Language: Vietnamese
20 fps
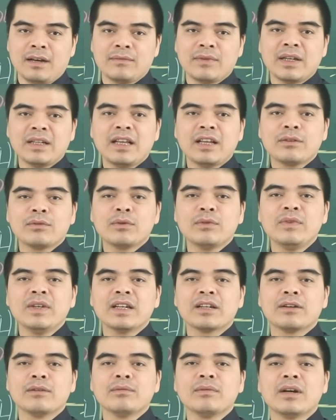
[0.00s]
Vậy nên quý
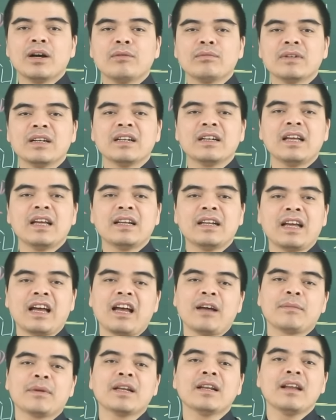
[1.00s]
vị cũng không nên
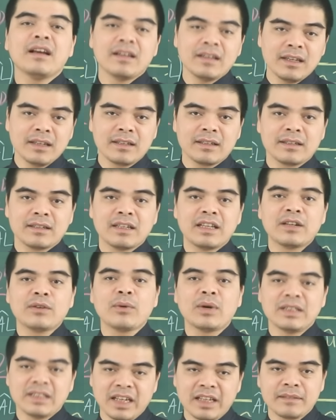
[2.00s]
ham cái lợi ích đến
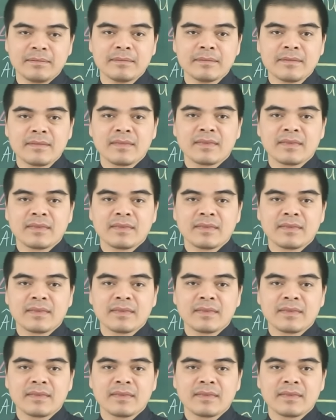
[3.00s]
quá nhanh.